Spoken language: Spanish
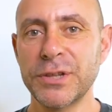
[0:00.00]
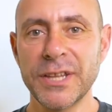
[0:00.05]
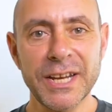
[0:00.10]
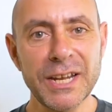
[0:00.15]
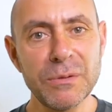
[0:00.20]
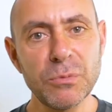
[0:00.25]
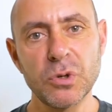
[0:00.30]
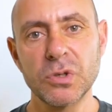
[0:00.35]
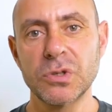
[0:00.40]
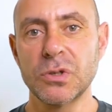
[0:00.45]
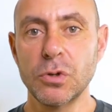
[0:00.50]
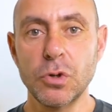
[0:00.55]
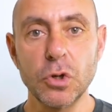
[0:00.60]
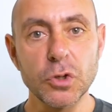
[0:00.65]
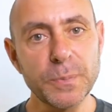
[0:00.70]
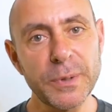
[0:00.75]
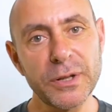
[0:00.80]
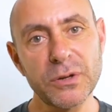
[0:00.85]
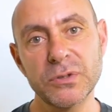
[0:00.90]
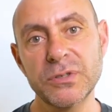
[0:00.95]
tenemos
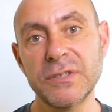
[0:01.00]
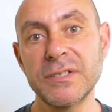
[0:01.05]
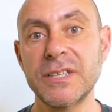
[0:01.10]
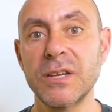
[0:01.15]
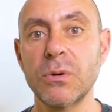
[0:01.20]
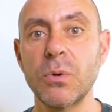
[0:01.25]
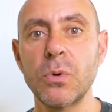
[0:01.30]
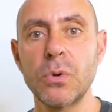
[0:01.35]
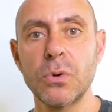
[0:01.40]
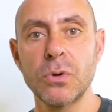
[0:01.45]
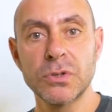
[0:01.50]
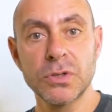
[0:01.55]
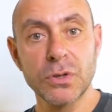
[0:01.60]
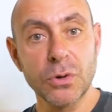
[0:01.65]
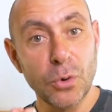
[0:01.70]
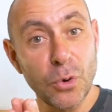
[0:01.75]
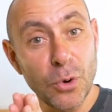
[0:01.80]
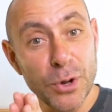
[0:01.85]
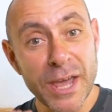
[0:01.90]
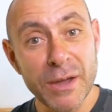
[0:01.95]
los perros inseguros,
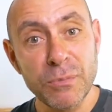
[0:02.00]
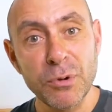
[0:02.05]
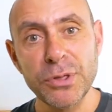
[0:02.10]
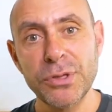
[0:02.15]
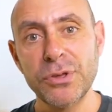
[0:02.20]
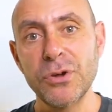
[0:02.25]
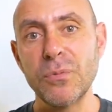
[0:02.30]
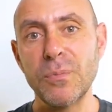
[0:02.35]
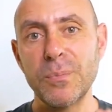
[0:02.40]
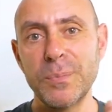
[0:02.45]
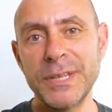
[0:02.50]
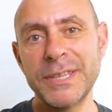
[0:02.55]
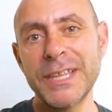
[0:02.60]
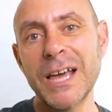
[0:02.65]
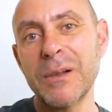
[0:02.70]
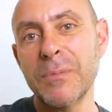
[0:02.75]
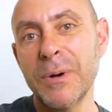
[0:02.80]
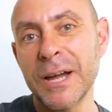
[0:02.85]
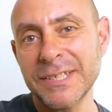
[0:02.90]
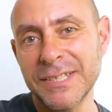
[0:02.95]
cuya emoción
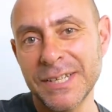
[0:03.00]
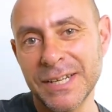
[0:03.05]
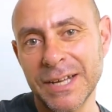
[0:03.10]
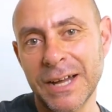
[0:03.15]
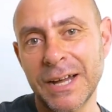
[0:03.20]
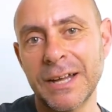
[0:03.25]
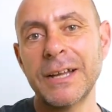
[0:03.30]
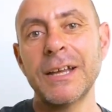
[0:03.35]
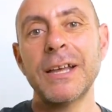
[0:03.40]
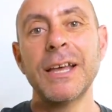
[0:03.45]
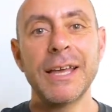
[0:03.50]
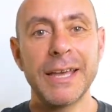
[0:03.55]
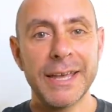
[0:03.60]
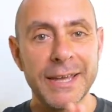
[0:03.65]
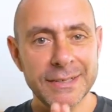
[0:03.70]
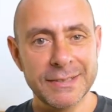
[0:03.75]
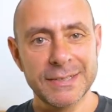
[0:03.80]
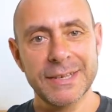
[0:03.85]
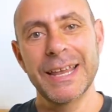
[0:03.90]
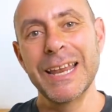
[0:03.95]
vital básica
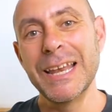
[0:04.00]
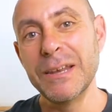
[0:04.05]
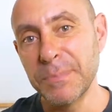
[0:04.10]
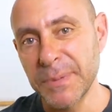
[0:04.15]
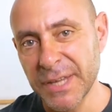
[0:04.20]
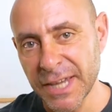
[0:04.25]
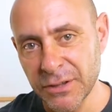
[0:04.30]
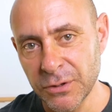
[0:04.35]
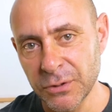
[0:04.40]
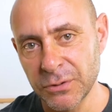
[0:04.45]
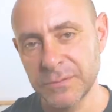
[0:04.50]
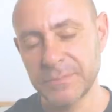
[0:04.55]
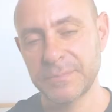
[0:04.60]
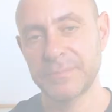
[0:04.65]
es el miedo.